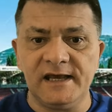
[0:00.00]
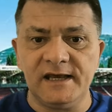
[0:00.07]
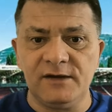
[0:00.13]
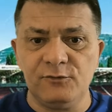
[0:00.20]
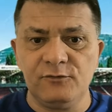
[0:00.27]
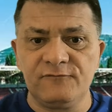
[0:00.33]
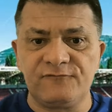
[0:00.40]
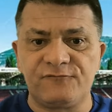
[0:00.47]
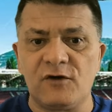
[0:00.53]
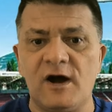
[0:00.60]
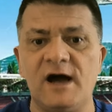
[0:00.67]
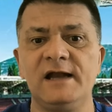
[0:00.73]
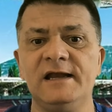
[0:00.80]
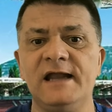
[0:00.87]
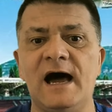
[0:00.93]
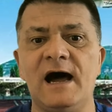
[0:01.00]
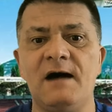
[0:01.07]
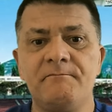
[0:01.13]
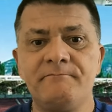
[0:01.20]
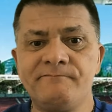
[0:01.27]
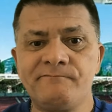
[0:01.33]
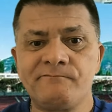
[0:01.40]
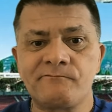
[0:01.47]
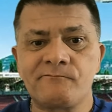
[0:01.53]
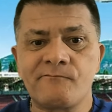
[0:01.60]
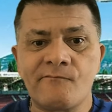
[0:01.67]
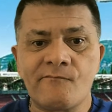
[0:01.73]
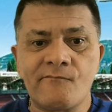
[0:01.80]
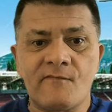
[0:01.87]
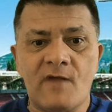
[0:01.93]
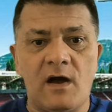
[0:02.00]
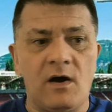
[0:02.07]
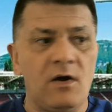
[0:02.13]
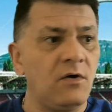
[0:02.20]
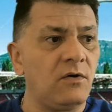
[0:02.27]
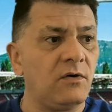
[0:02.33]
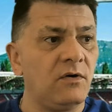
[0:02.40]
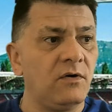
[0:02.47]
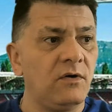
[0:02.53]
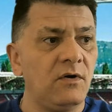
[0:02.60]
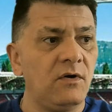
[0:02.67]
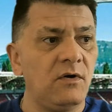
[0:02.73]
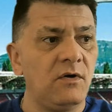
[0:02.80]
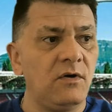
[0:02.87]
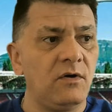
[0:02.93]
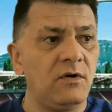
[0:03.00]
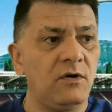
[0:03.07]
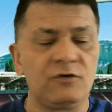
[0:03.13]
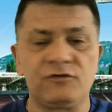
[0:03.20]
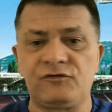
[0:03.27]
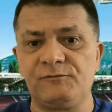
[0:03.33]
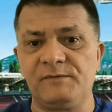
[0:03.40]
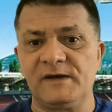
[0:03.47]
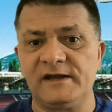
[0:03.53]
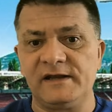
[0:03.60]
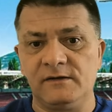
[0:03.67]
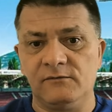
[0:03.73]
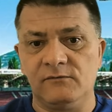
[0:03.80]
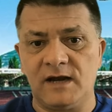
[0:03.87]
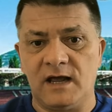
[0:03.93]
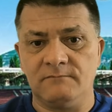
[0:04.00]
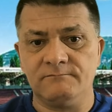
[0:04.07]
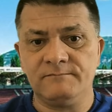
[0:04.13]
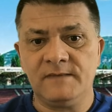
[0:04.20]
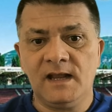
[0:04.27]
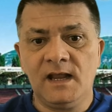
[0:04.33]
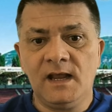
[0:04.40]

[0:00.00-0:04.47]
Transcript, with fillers: et une fois là en, en Super League. Voilà